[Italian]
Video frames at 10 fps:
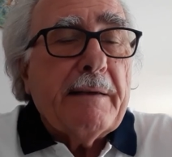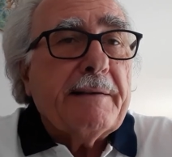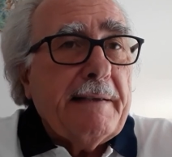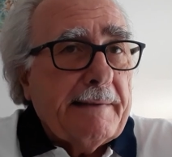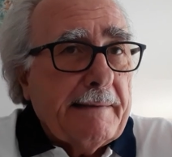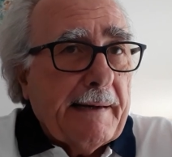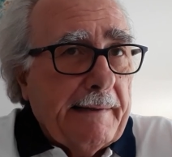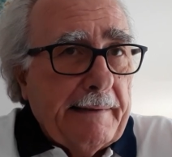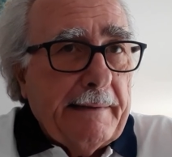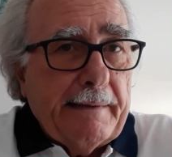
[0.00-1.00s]
Senza entrare
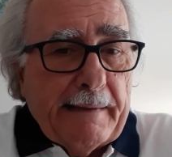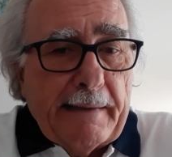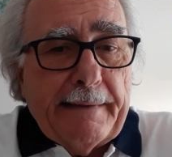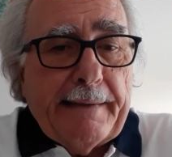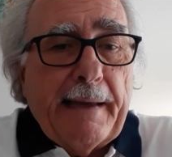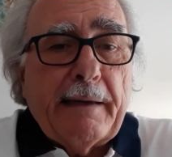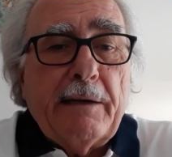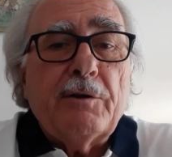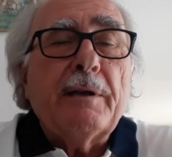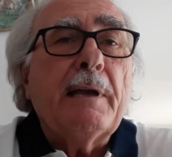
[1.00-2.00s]
nei dettagli
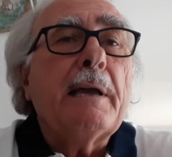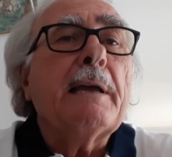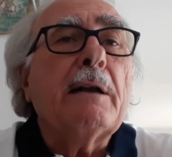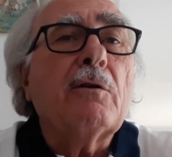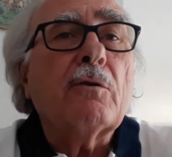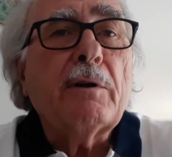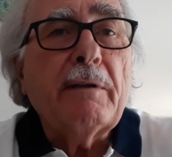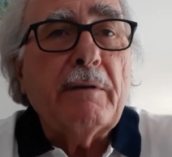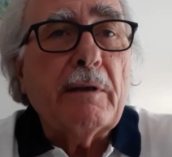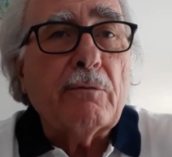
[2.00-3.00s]
tecnici, il
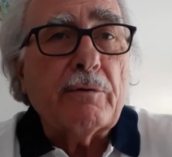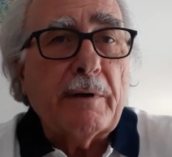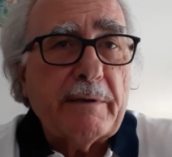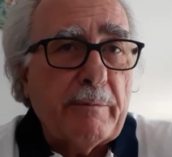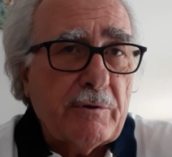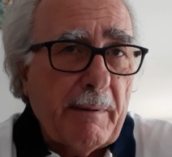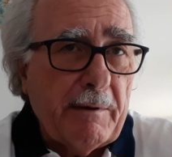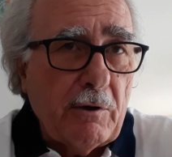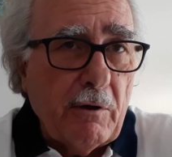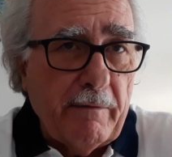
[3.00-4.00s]
coronavirus
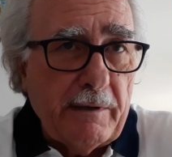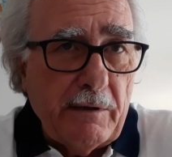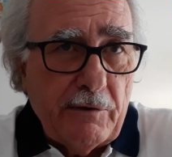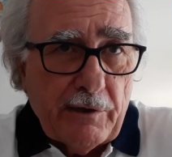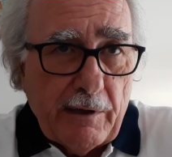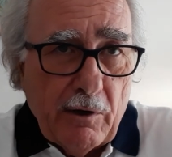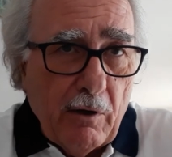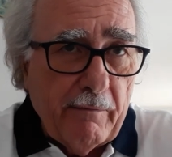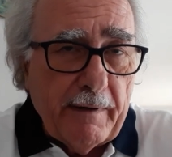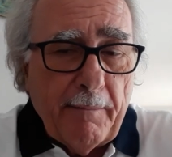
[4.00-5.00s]
responsabile del
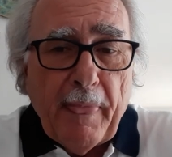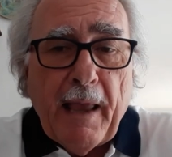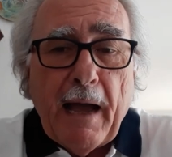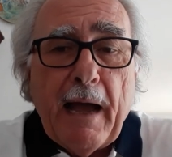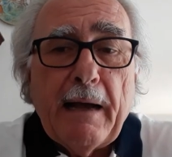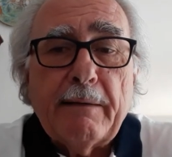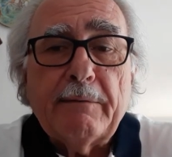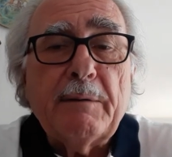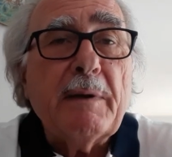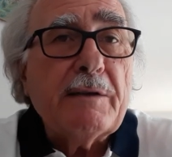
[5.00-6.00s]
Covid-19 ha
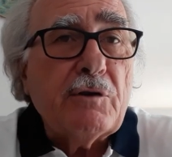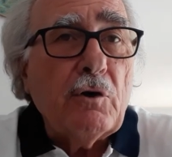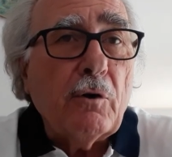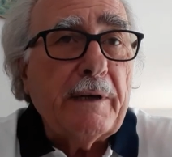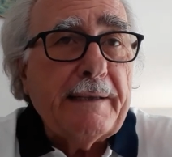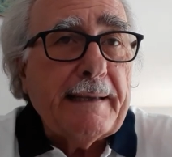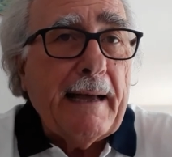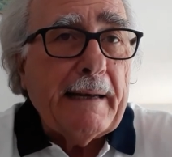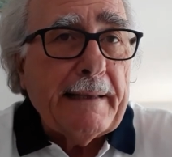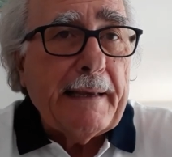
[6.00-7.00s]
dimensioni
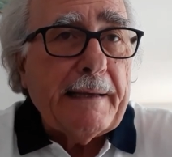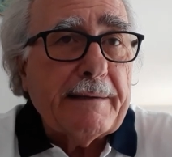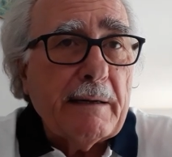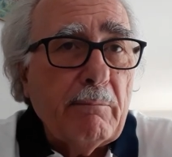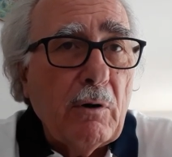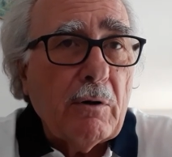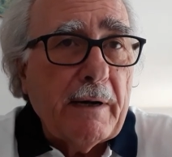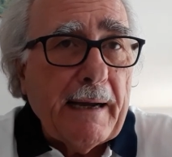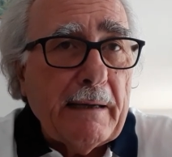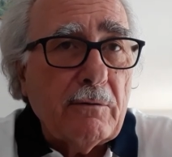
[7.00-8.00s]
tali da essere
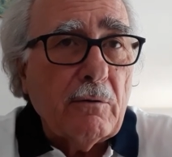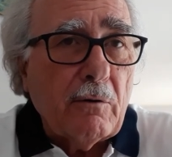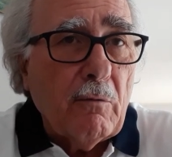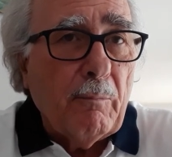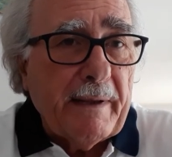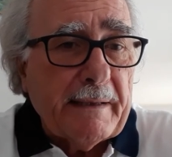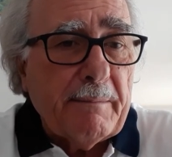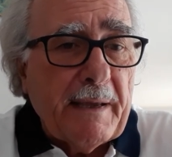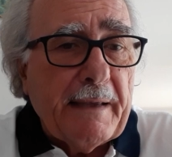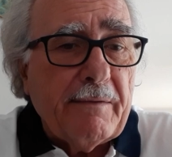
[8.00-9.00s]
bloccato
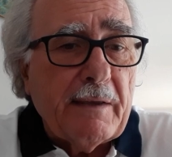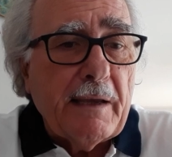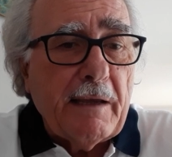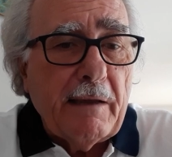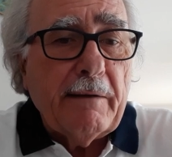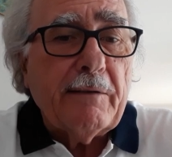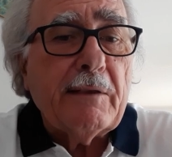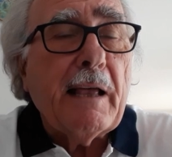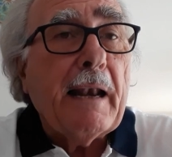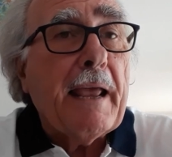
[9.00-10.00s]
completamente
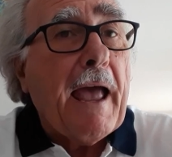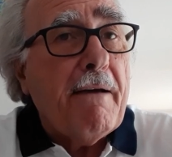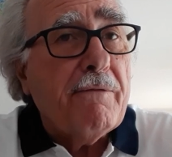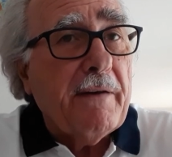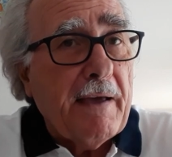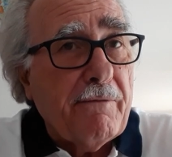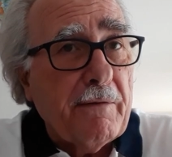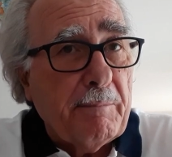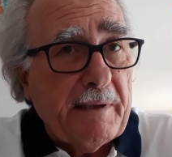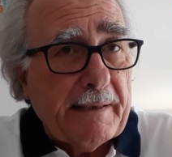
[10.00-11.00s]
dalle
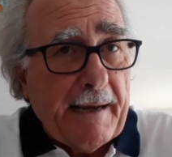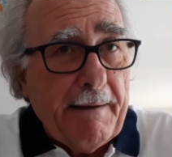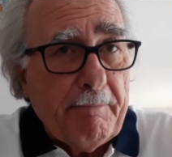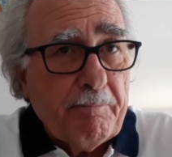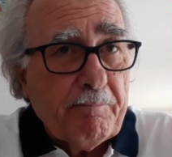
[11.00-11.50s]
FFP3